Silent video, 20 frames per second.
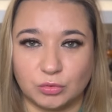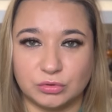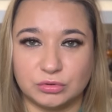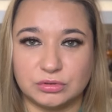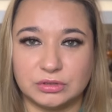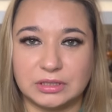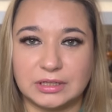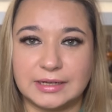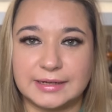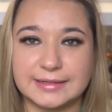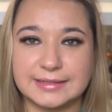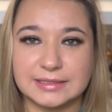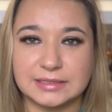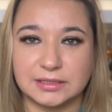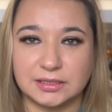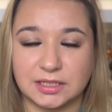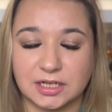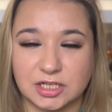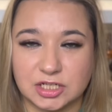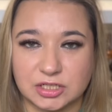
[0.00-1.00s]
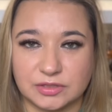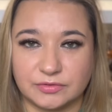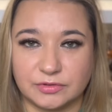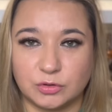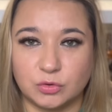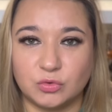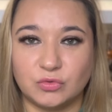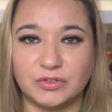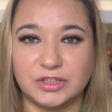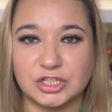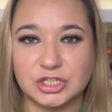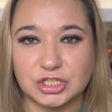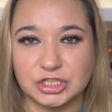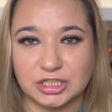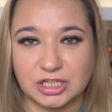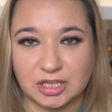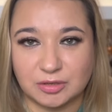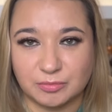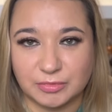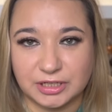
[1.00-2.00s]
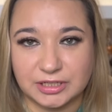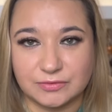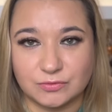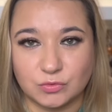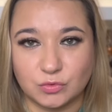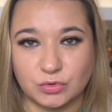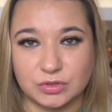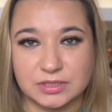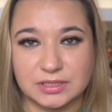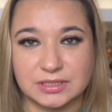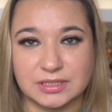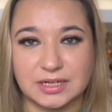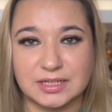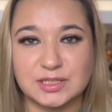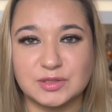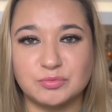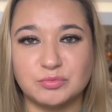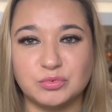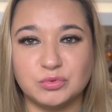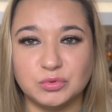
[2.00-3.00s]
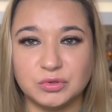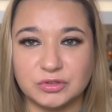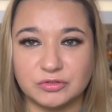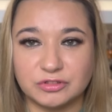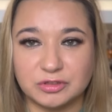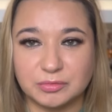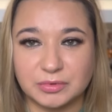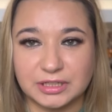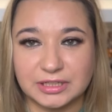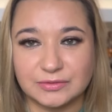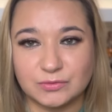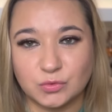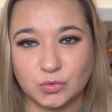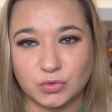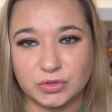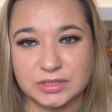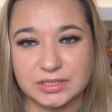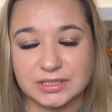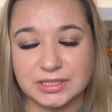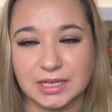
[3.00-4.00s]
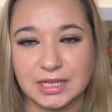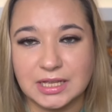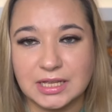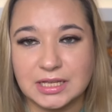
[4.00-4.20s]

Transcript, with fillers: он разглаживал, увлажнял мои волосы, распутывал мои волосы,